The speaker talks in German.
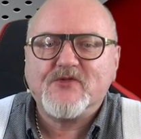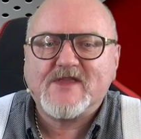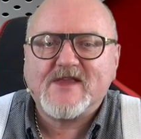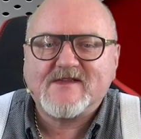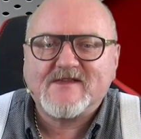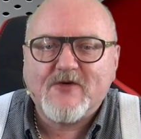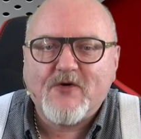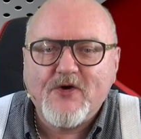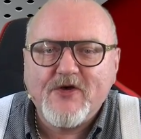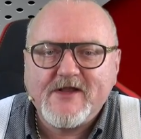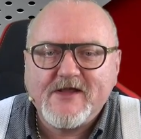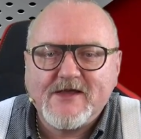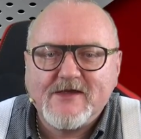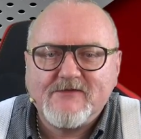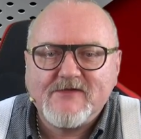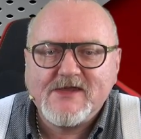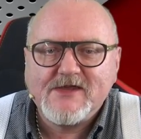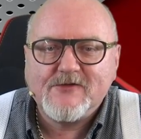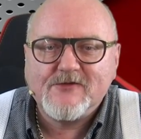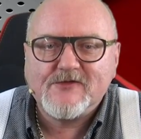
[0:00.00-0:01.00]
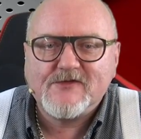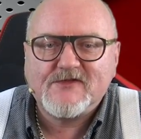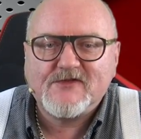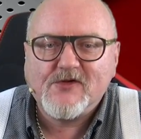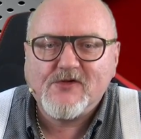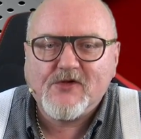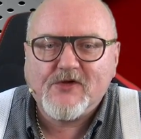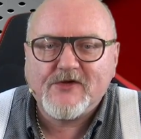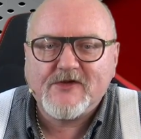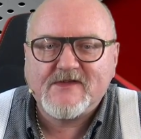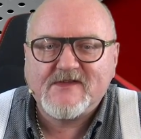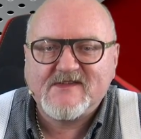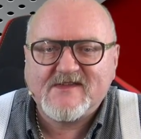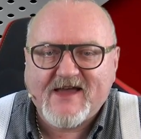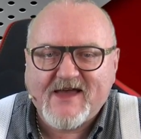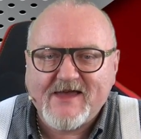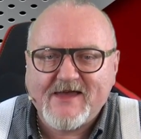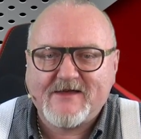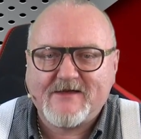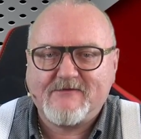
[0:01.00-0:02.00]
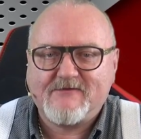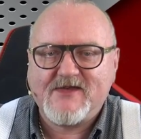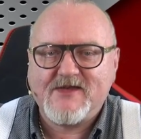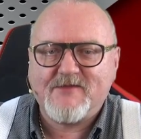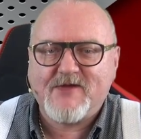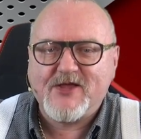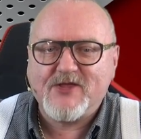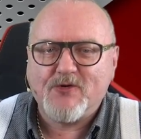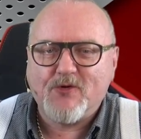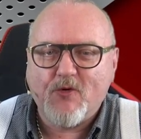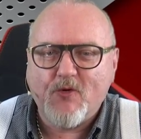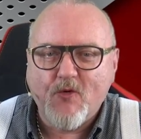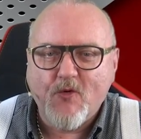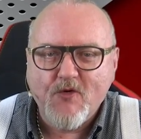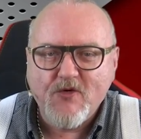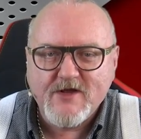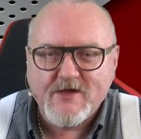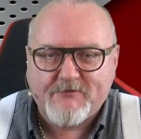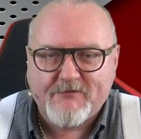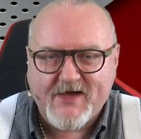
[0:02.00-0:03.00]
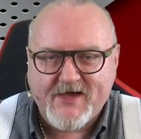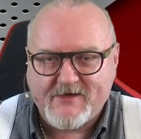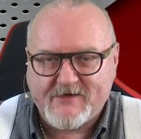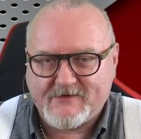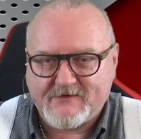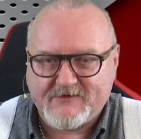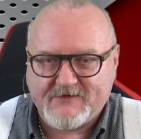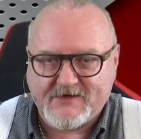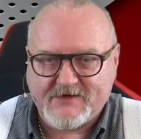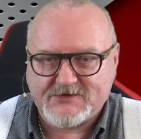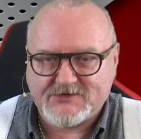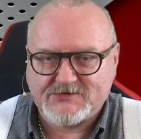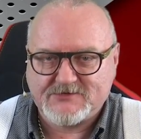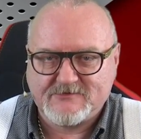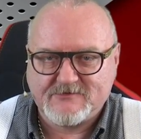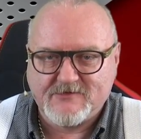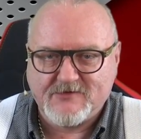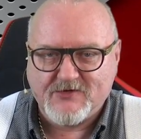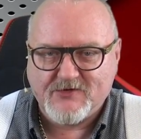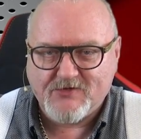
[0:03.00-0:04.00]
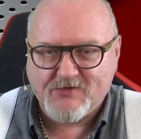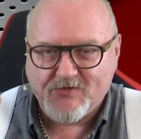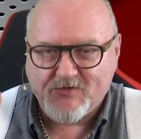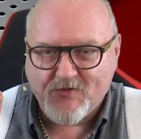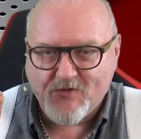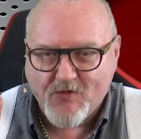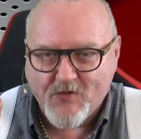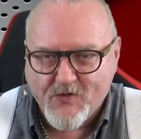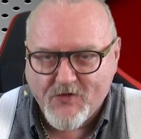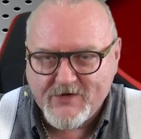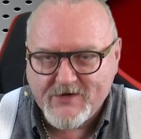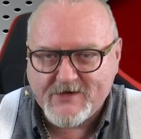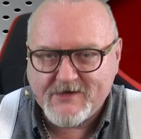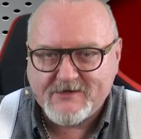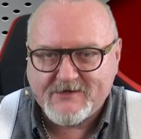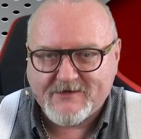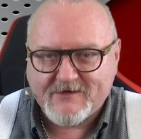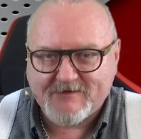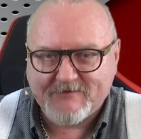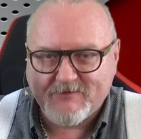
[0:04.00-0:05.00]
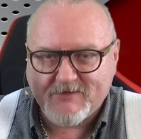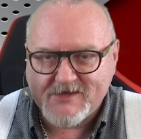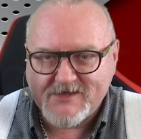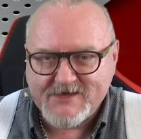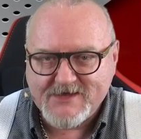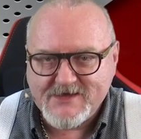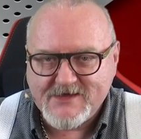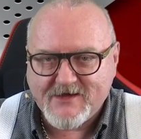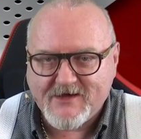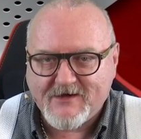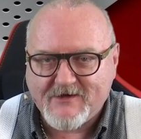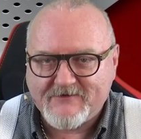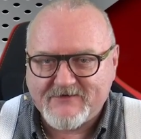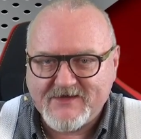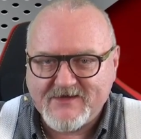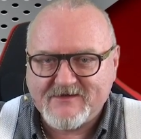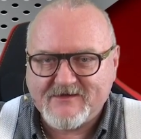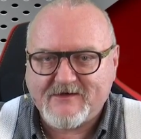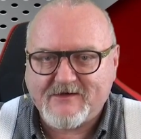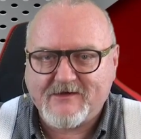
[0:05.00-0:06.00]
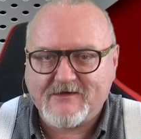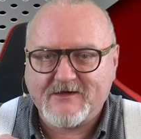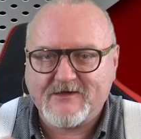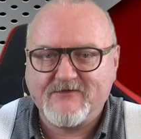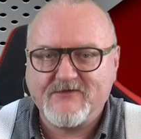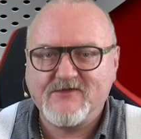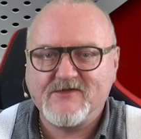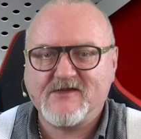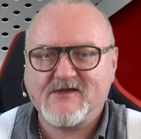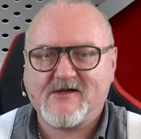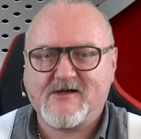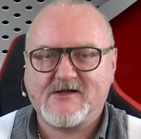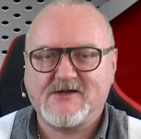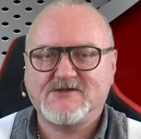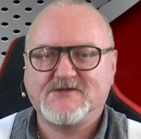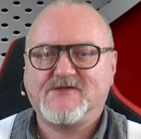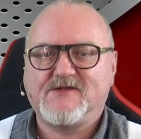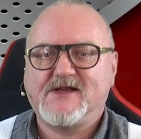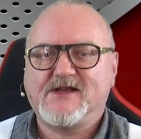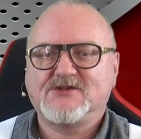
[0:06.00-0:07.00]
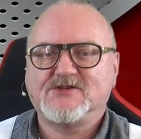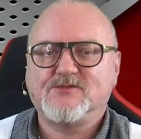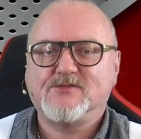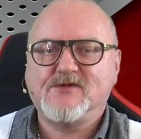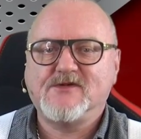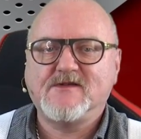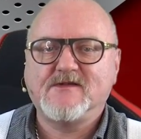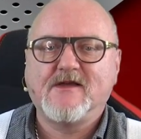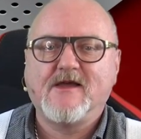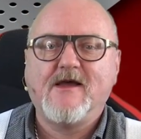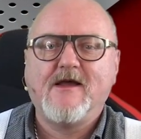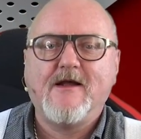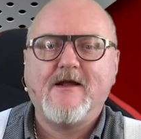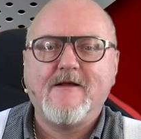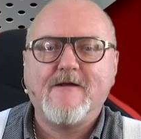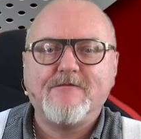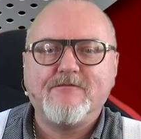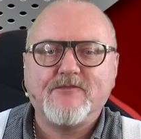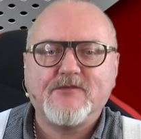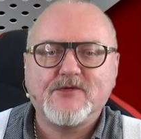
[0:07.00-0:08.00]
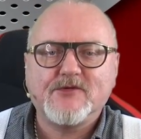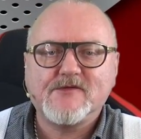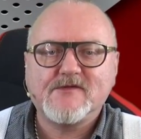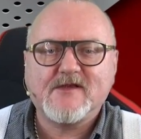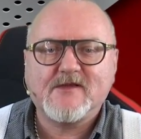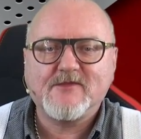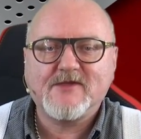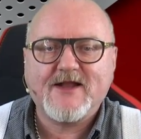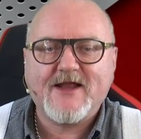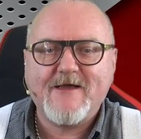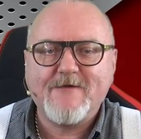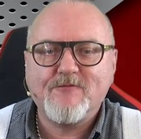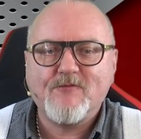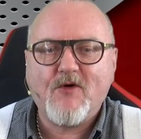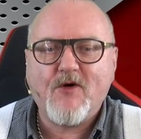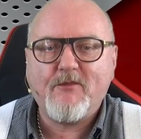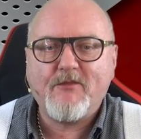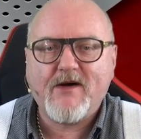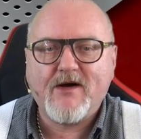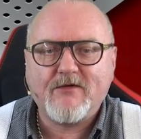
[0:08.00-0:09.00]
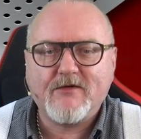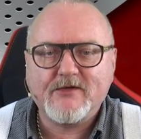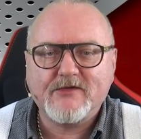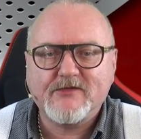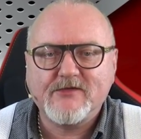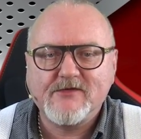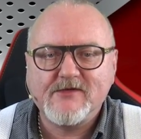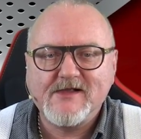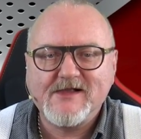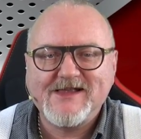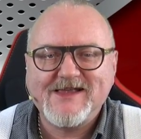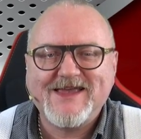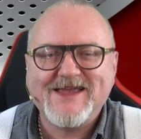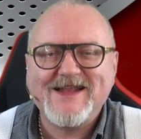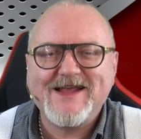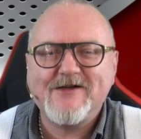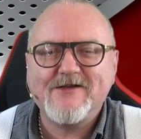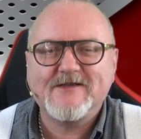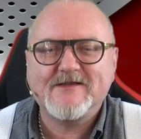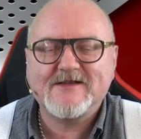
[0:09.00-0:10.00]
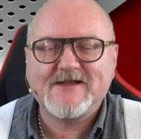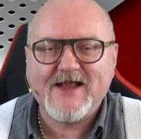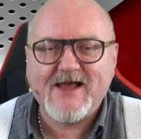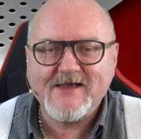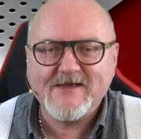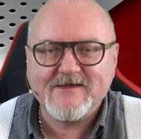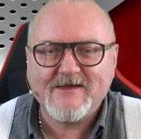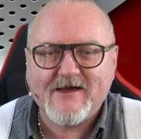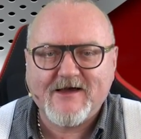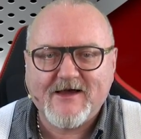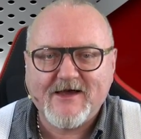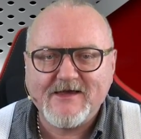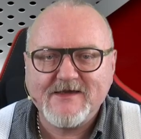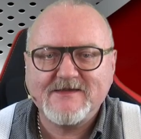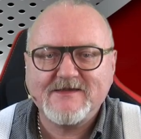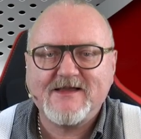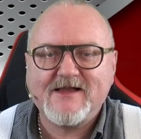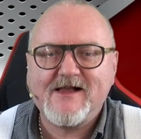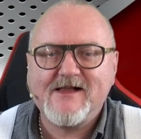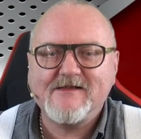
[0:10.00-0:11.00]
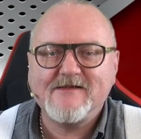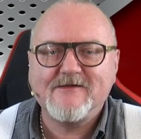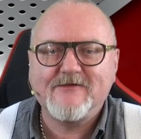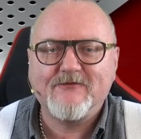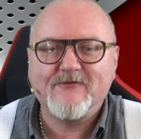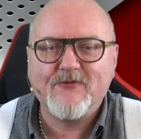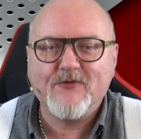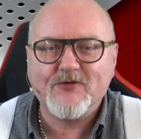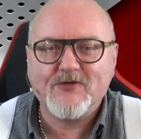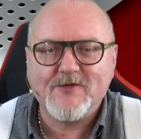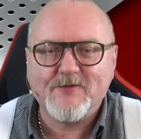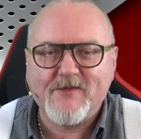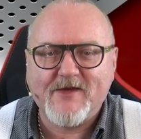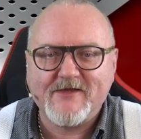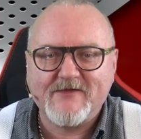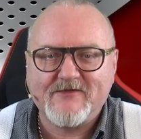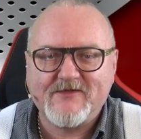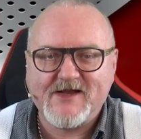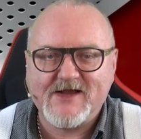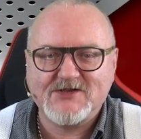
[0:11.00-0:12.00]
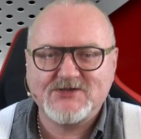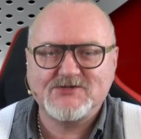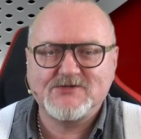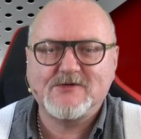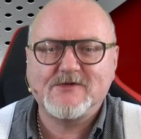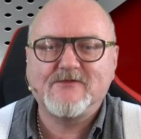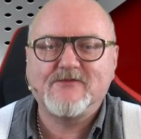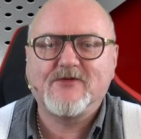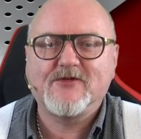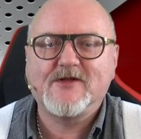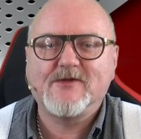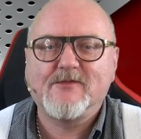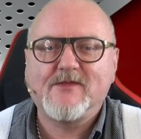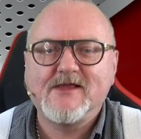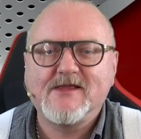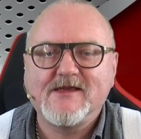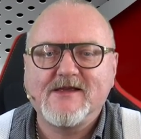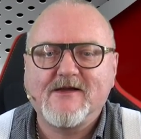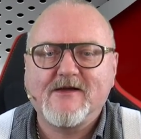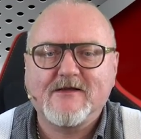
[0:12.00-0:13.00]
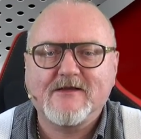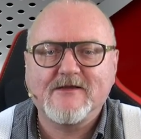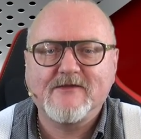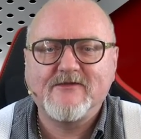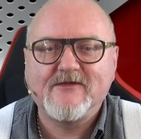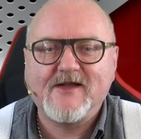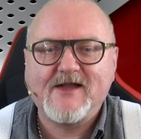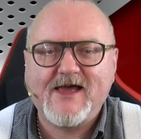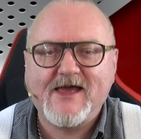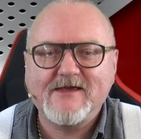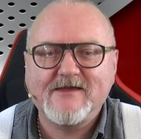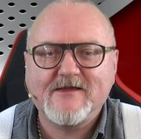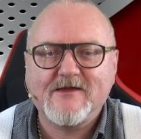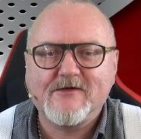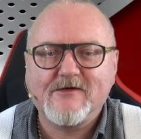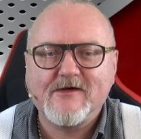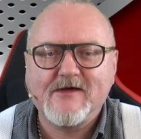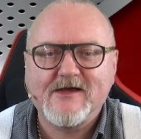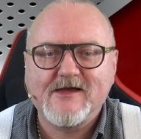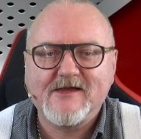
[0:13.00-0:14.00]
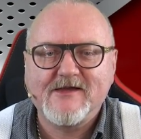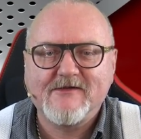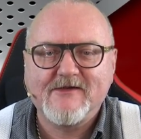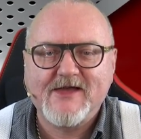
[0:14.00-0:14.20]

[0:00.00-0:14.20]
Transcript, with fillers: Und das heutige Video soll euch zeigen, wie man ohne Bias Flash, ohne dass man hier auf dieser Karte physikalisch flashen muss, mit unserem kleinen More Power Tool genau das gleiche erreicht, als würde man flashen und würde man die Karte vielleicht auch